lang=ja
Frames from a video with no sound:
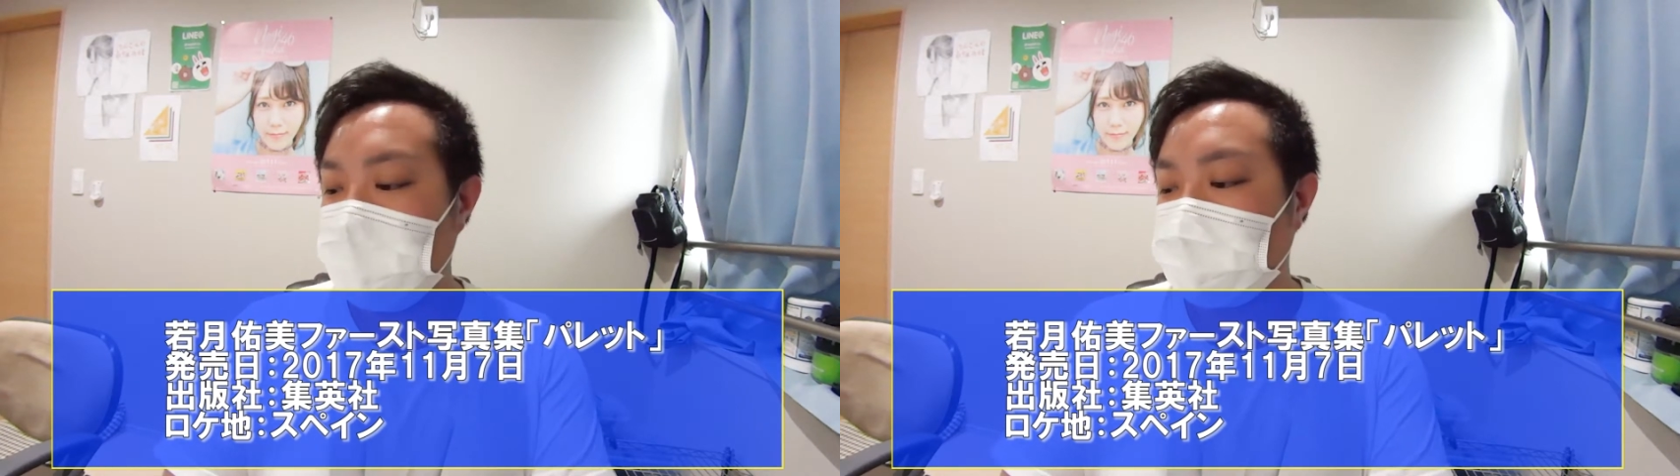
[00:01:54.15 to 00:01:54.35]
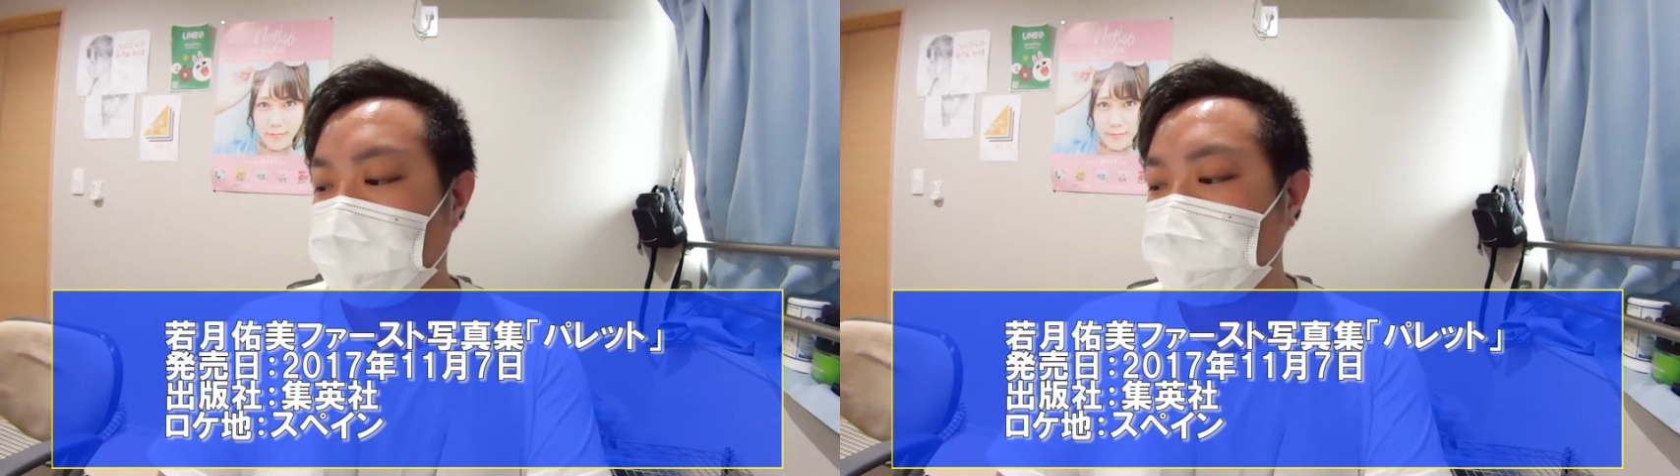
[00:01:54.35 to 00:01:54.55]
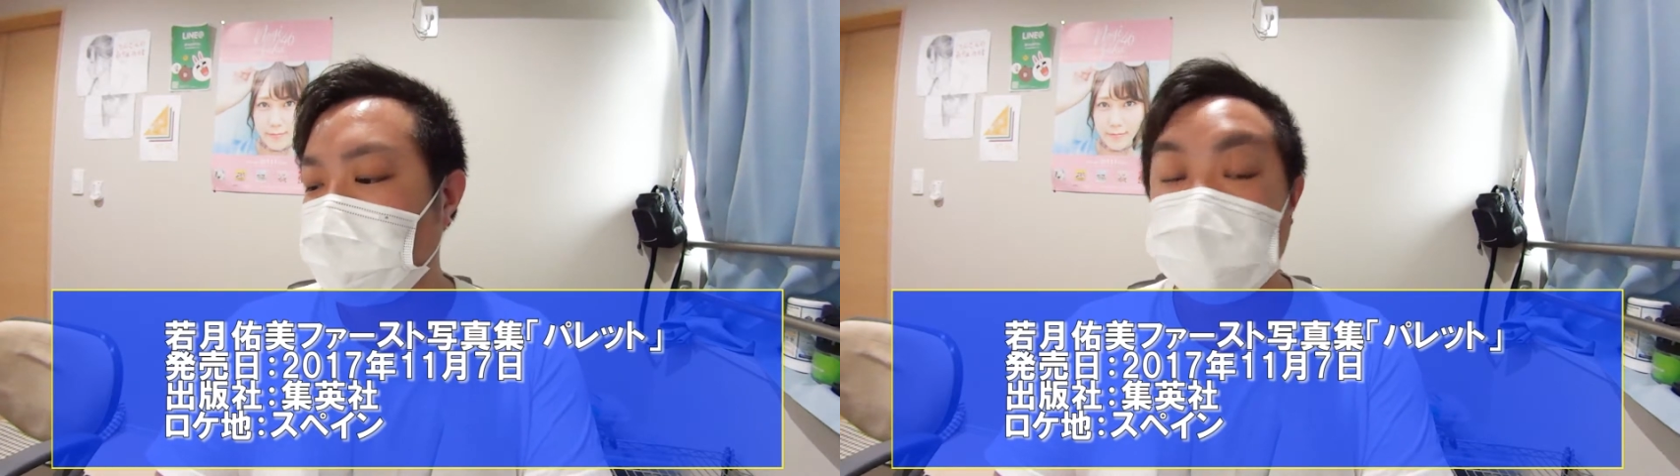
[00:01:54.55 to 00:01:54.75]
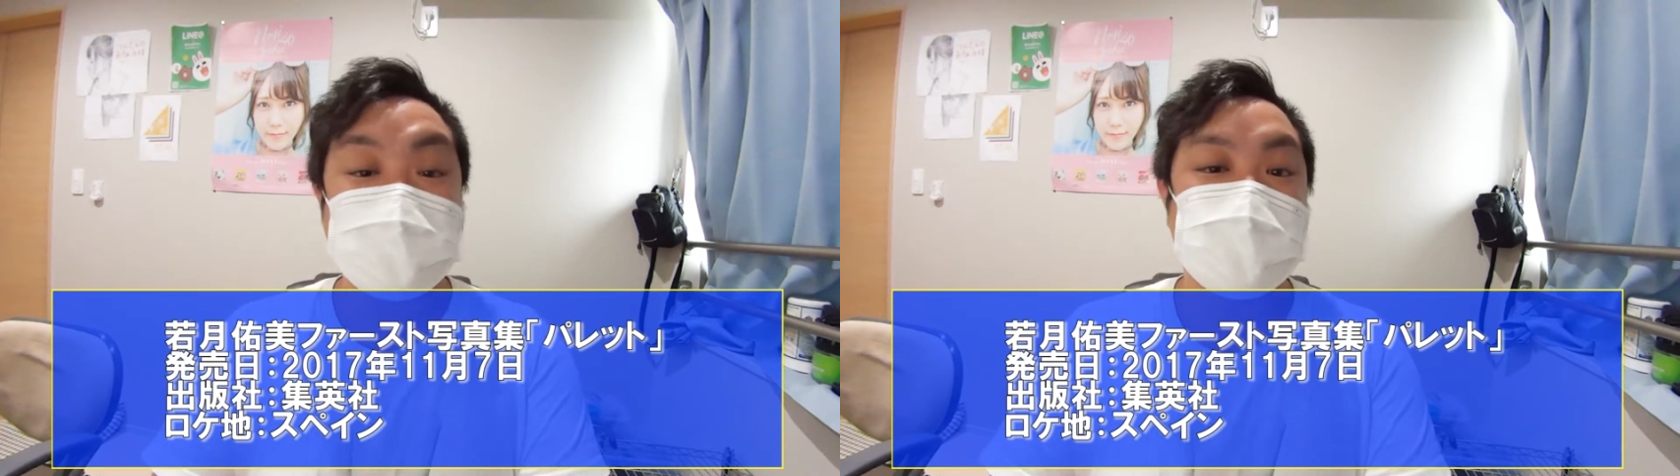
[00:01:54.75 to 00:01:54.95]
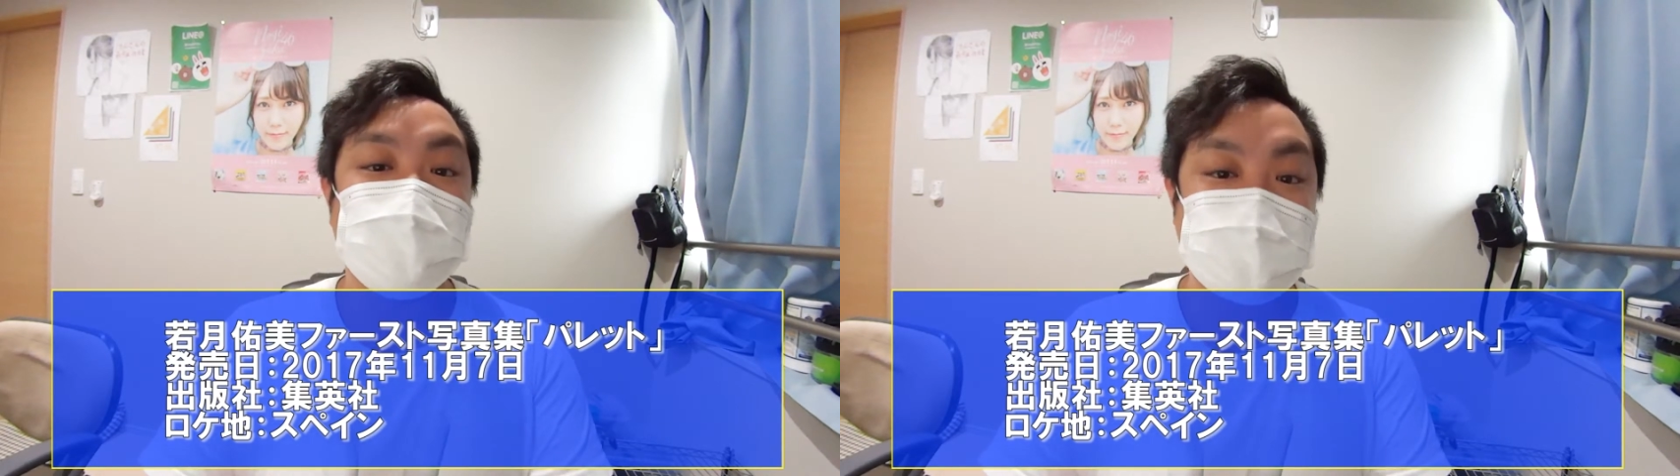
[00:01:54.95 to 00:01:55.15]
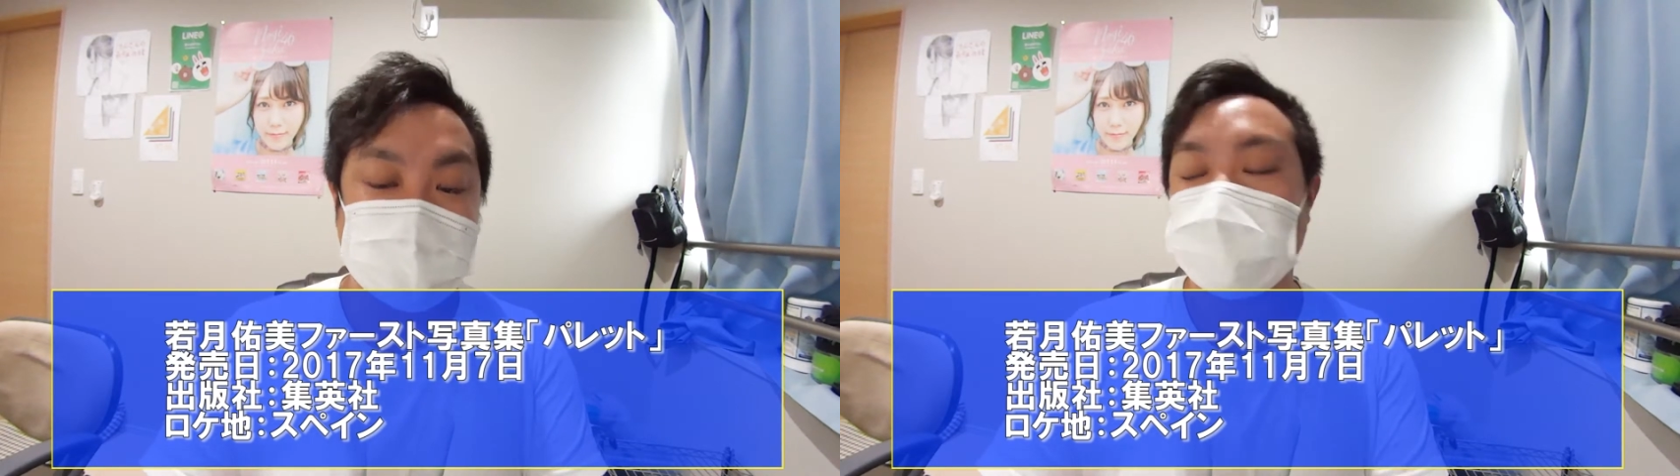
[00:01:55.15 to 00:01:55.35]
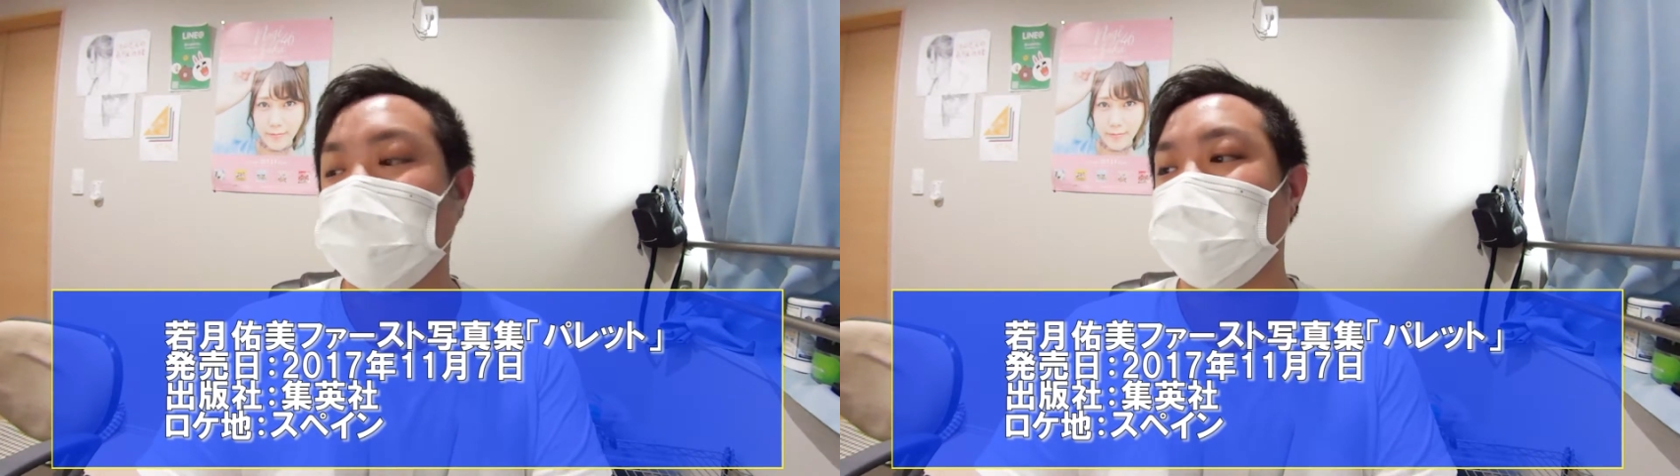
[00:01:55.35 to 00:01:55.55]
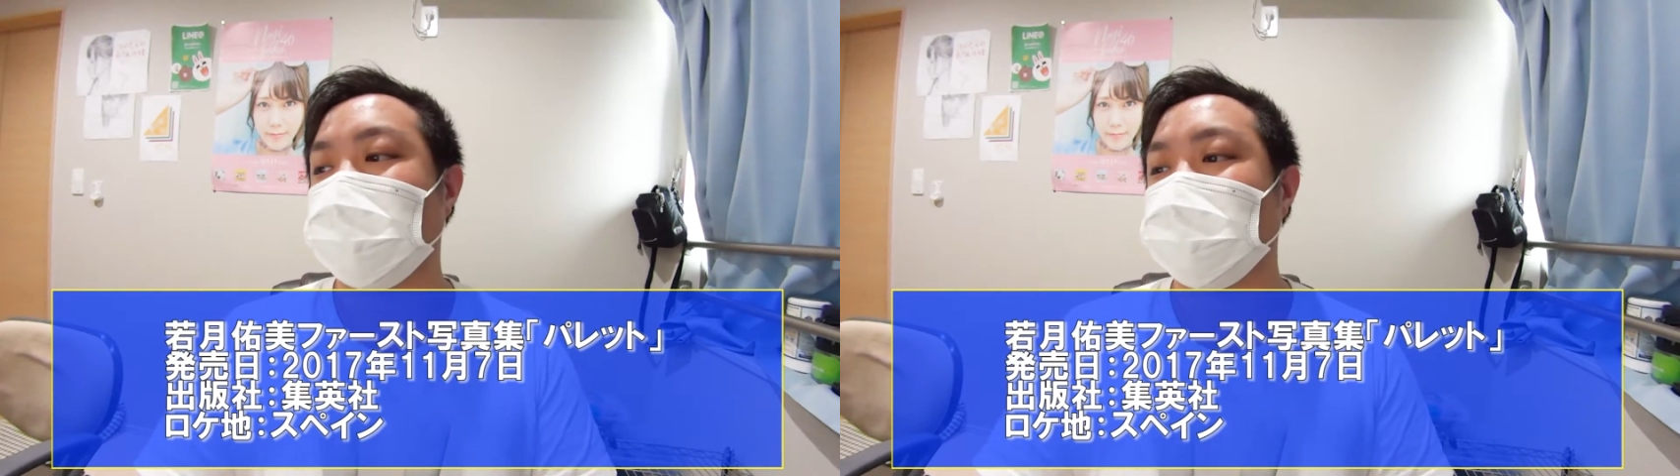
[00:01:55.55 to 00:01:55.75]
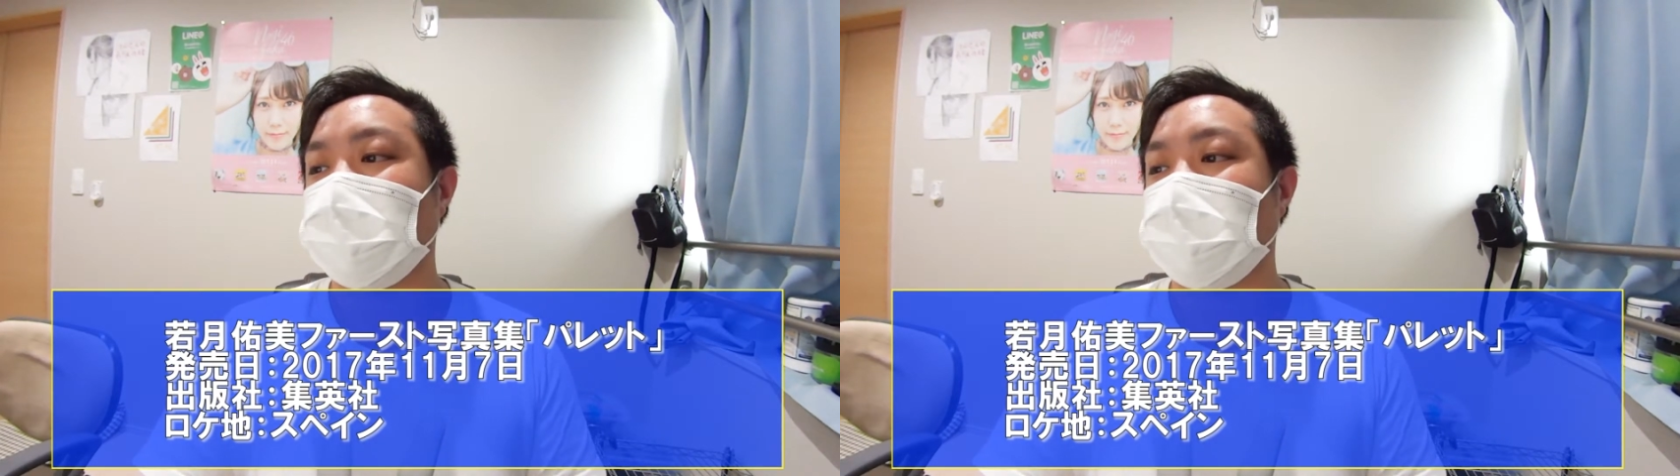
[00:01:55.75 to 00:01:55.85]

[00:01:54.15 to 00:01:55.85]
大事な大事なお知らせということで